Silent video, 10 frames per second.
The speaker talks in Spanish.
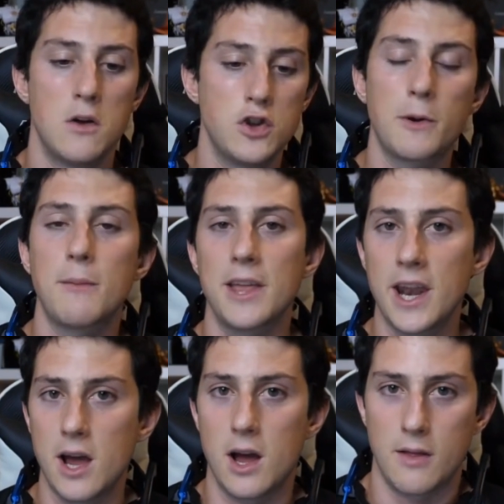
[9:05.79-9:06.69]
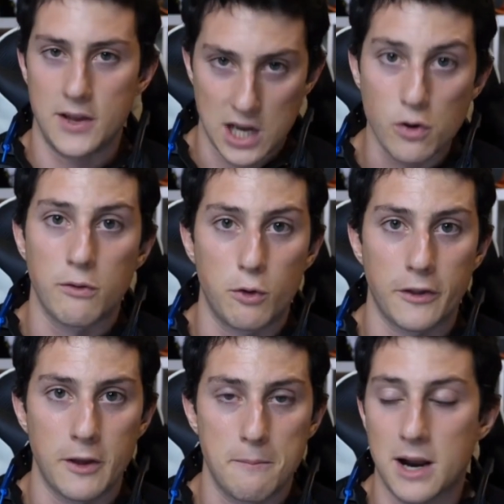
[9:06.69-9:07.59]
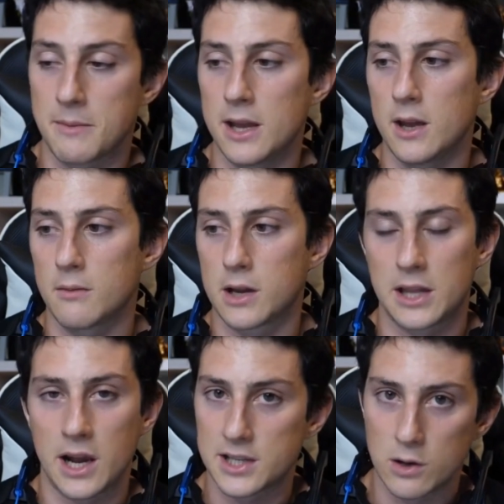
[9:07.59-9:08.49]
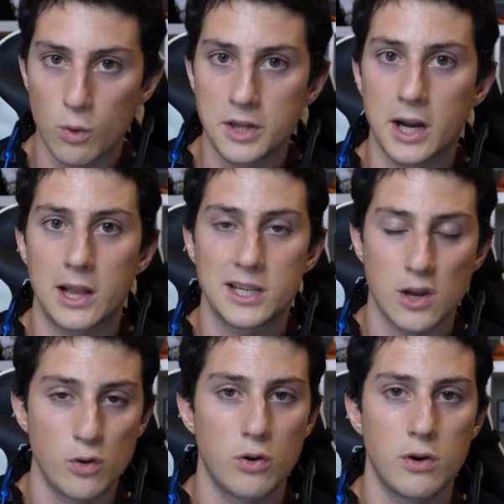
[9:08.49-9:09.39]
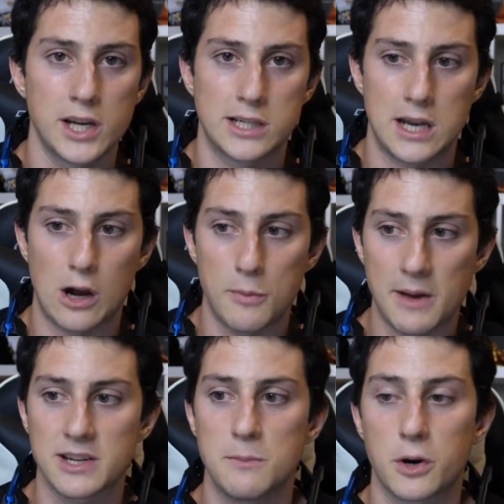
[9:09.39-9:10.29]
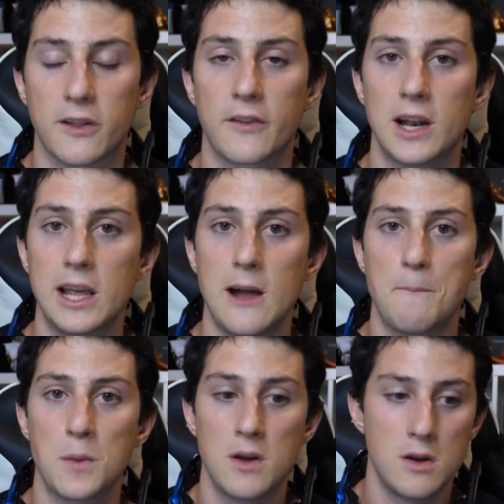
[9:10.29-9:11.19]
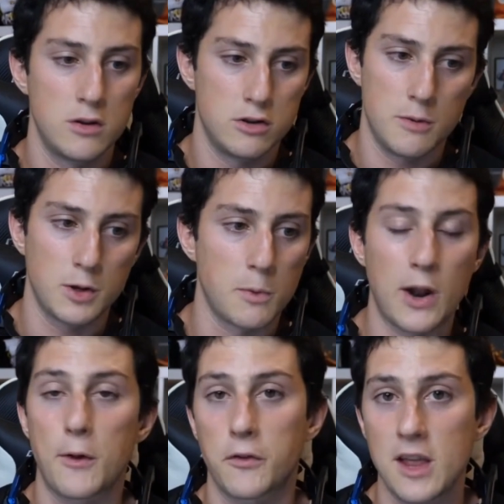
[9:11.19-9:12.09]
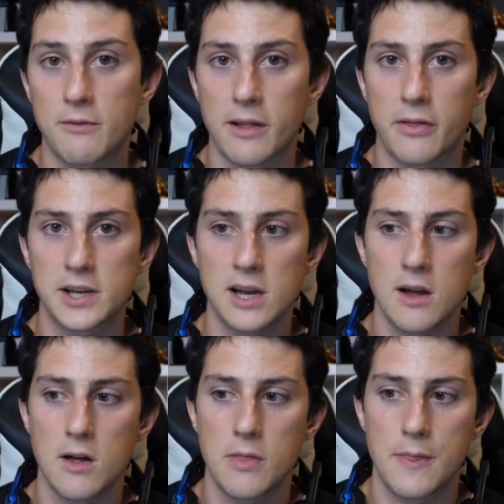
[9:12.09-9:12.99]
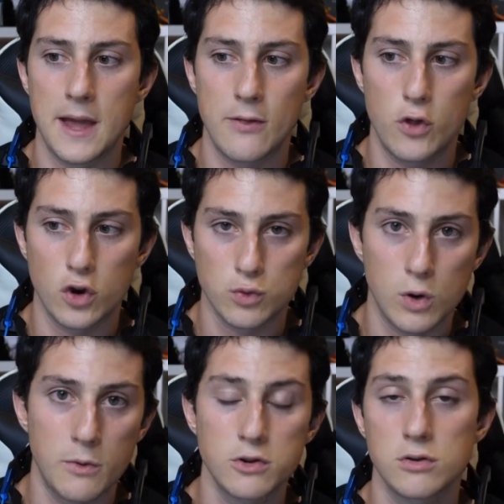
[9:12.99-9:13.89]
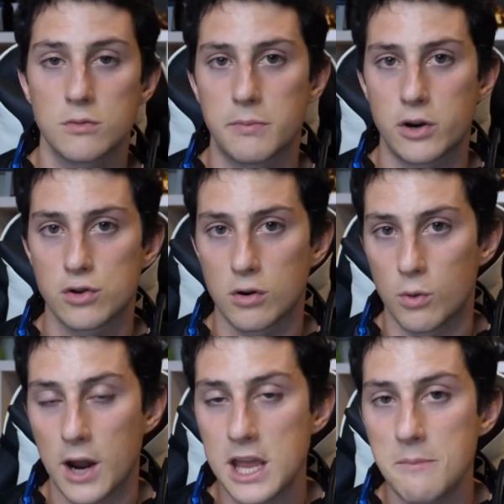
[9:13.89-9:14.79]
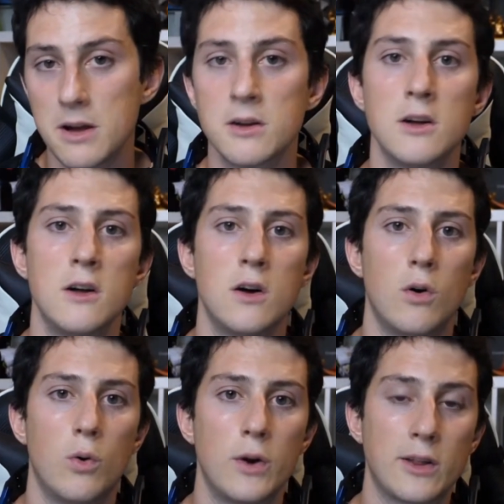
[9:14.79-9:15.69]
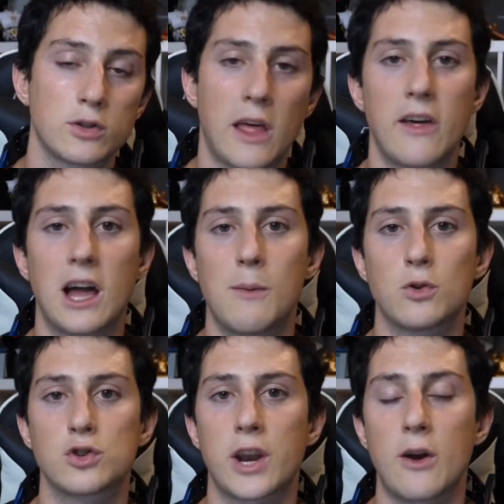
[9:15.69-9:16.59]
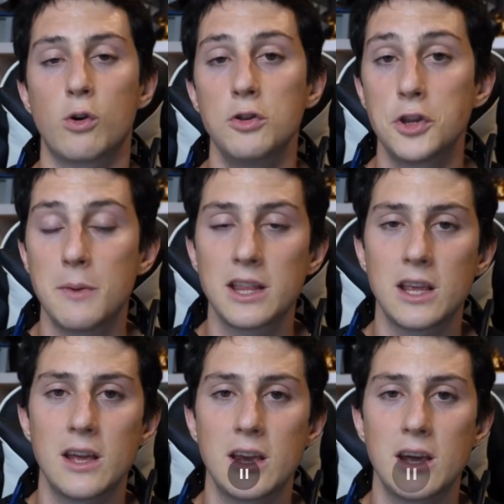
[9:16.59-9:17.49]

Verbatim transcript: Yo por la mañana desayuno fuerte. Para mí, que tengáis en cuenta que el desayuno es la comida más importante del día. Yo me tomo una tortilla francesa de dos huevos, pero solo con una yema. Una tostada de jamón serrano con tomate.